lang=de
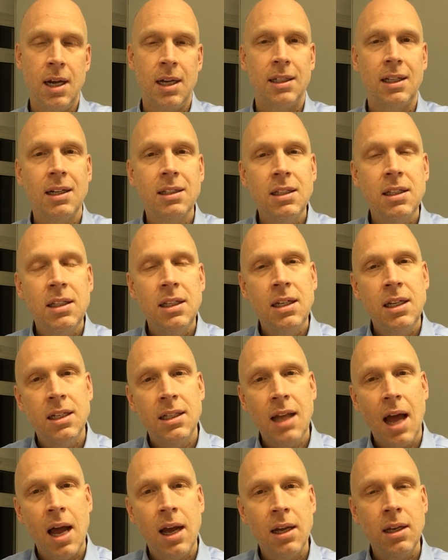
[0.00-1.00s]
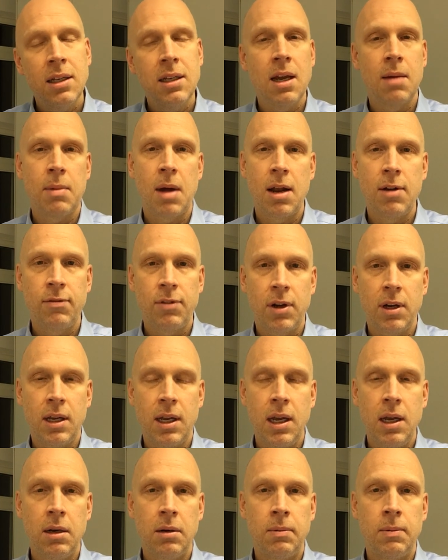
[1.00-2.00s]
Das sind die Gedanken, die am Anfang
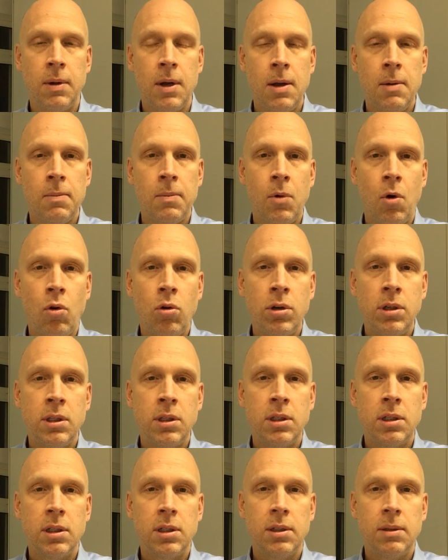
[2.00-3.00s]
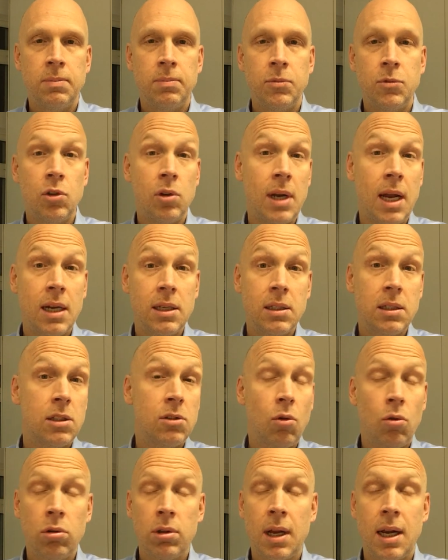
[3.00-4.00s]
gehen. Und ähm, so ein erstes
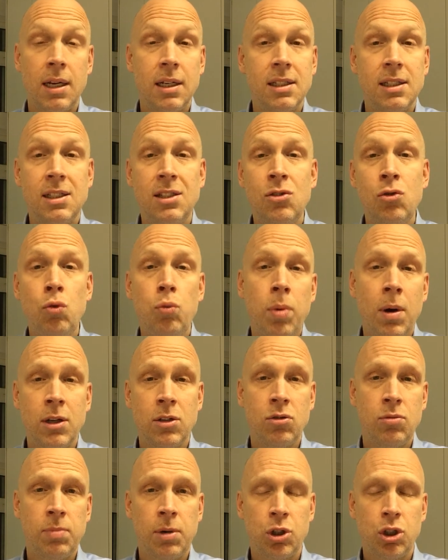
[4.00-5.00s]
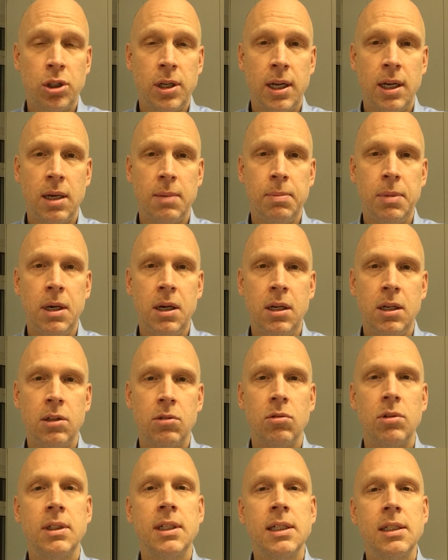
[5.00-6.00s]
Urteil ist super, super schnell gebildet.
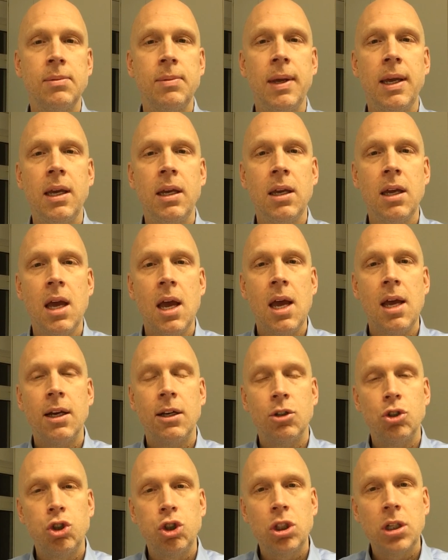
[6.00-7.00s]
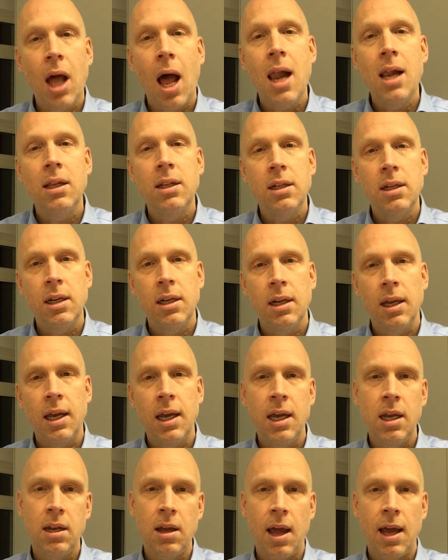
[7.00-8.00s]
Und deswegen gestalte den
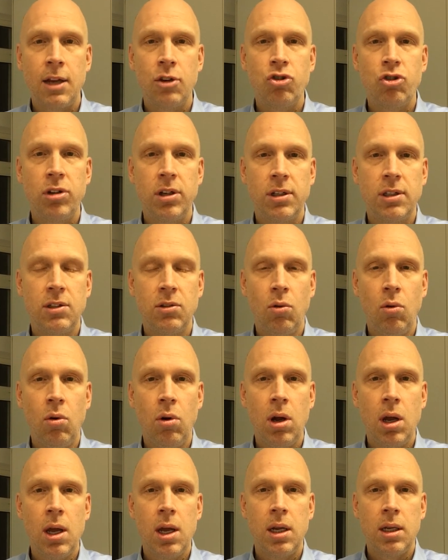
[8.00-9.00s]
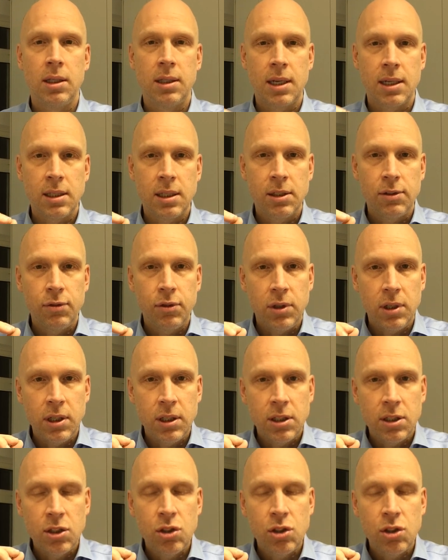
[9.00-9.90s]
Redeeinstieg so, dass es für die